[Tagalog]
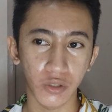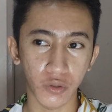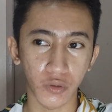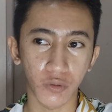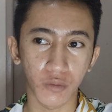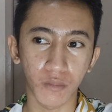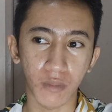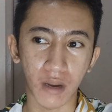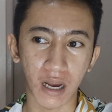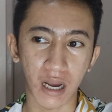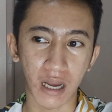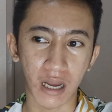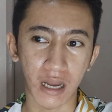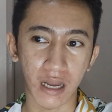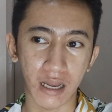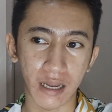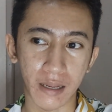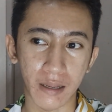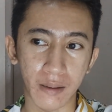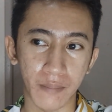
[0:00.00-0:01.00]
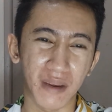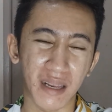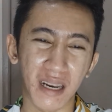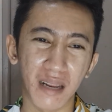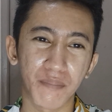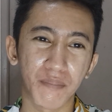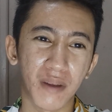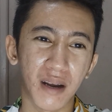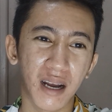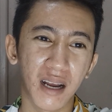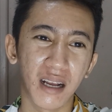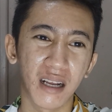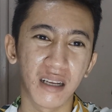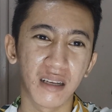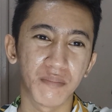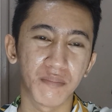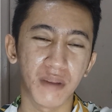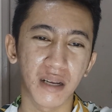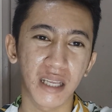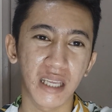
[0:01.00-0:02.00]
yung mga parang pang
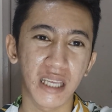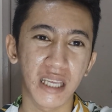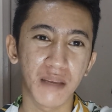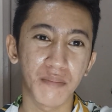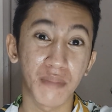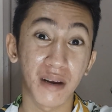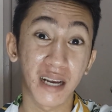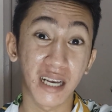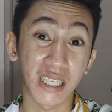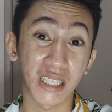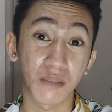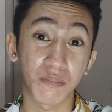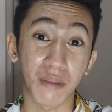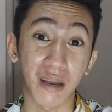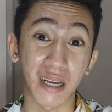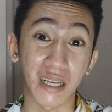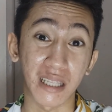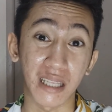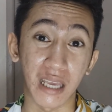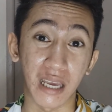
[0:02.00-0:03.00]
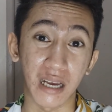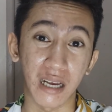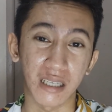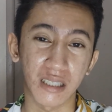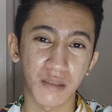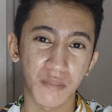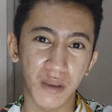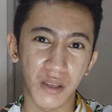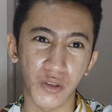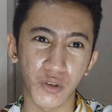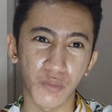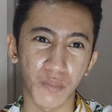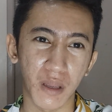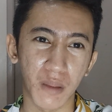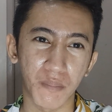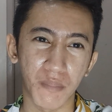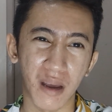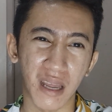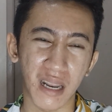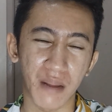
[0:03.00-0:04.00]
pagiging magaspang niya kasi medyo
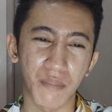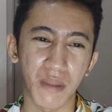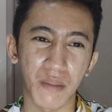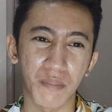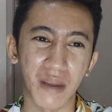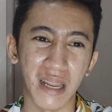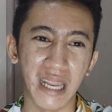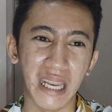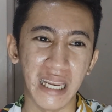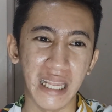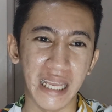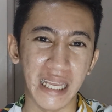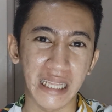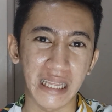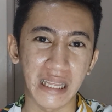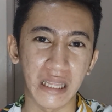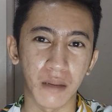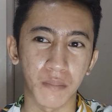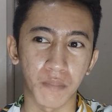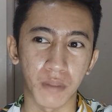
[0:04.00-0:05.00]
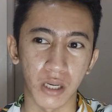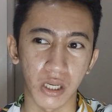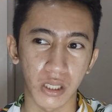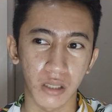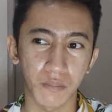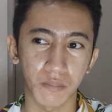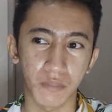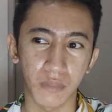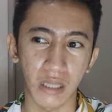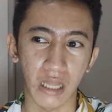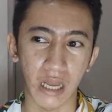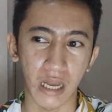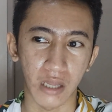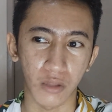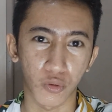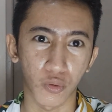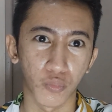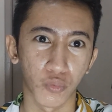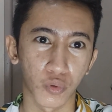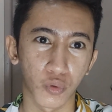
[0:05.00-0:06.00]
may parang may maliliit na part
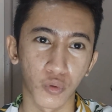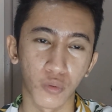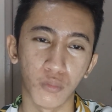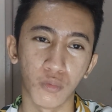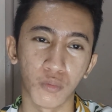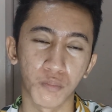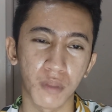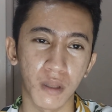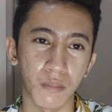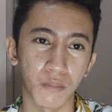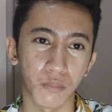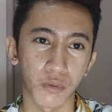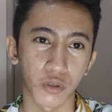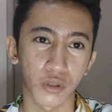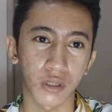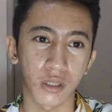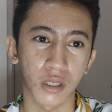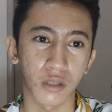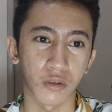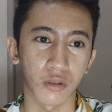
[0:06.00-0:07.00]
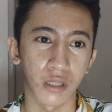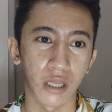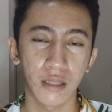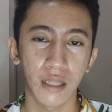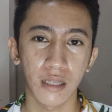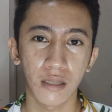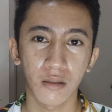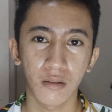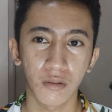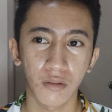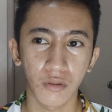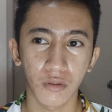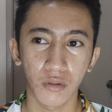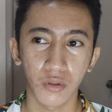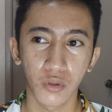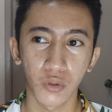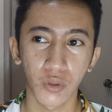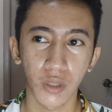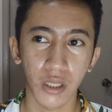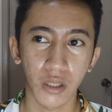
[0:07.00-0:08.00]
na tumutubong pimples. Ganun. Then,
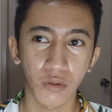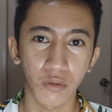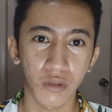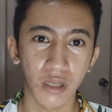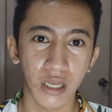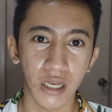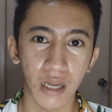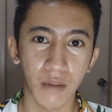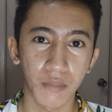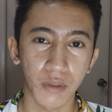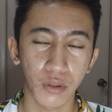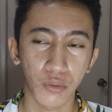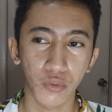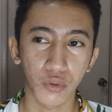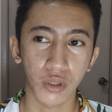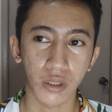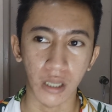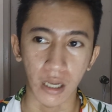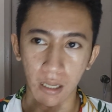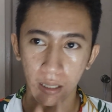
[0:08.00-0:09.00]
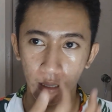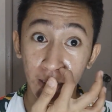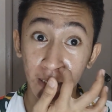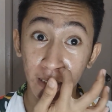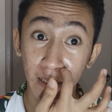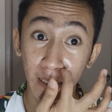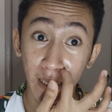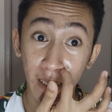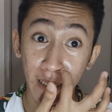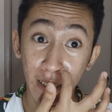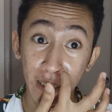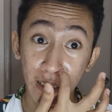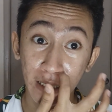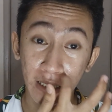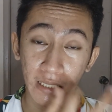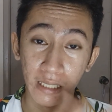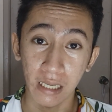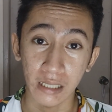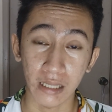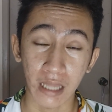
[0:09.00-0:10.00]
during nung ginamit ko siya, nagda-dry
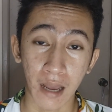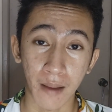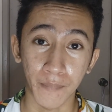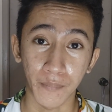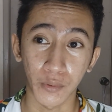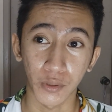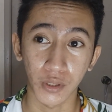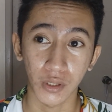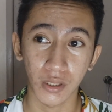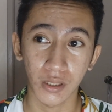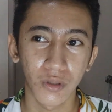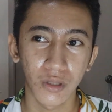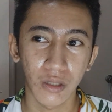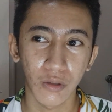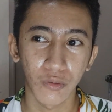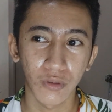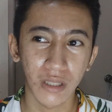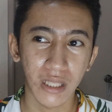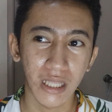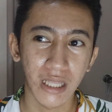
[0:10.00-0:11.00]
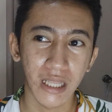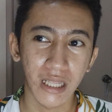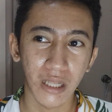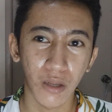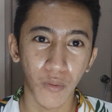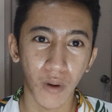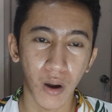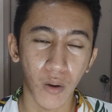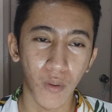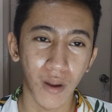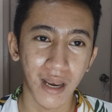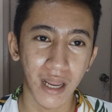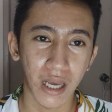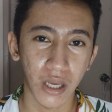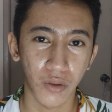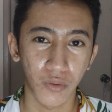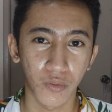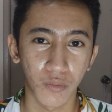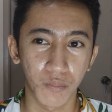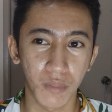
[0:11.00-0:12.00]
siya tapos unti-unti ding
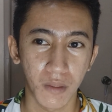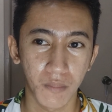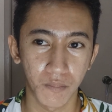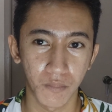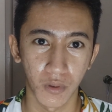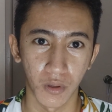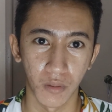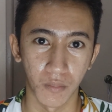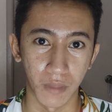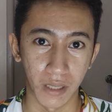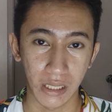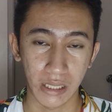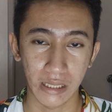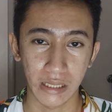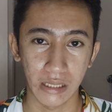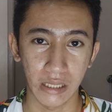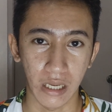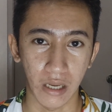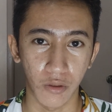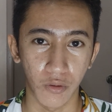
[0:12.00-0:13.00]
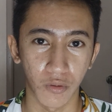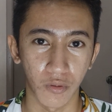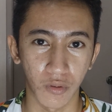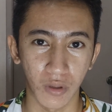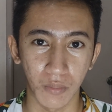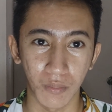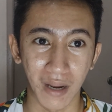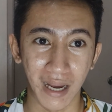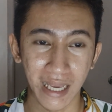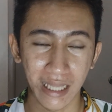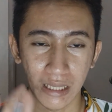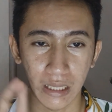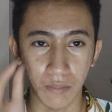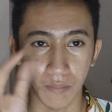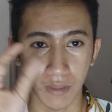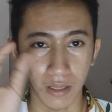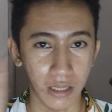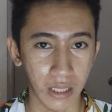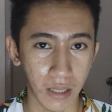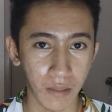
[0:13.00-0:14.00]
nawawala yung pimple marks niya, yung mga
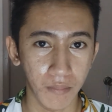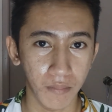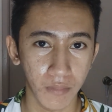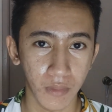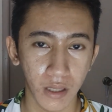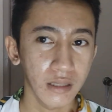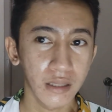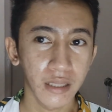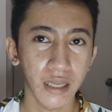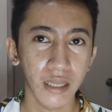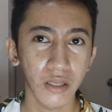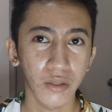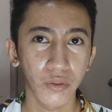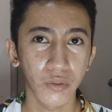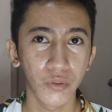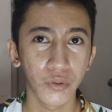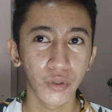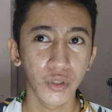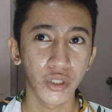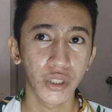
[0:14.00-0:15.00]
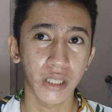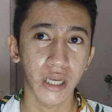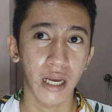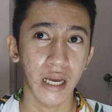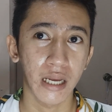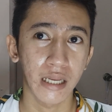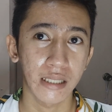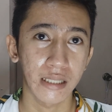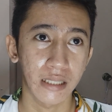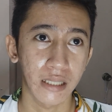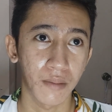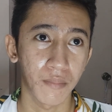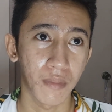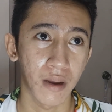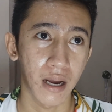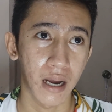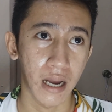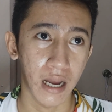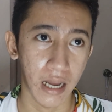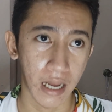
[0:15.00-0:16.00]
itim-itim. Then, good siya sa
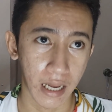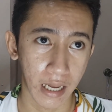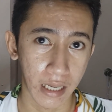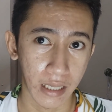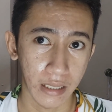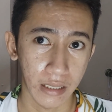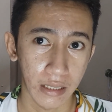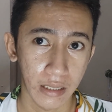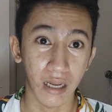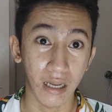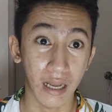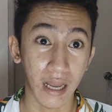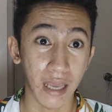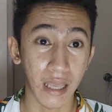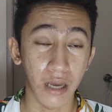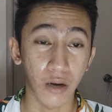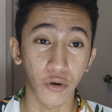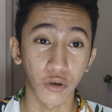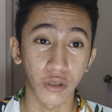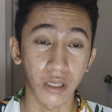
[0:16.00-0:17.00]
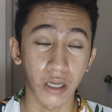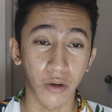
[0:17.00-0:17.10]
mga kakaya ko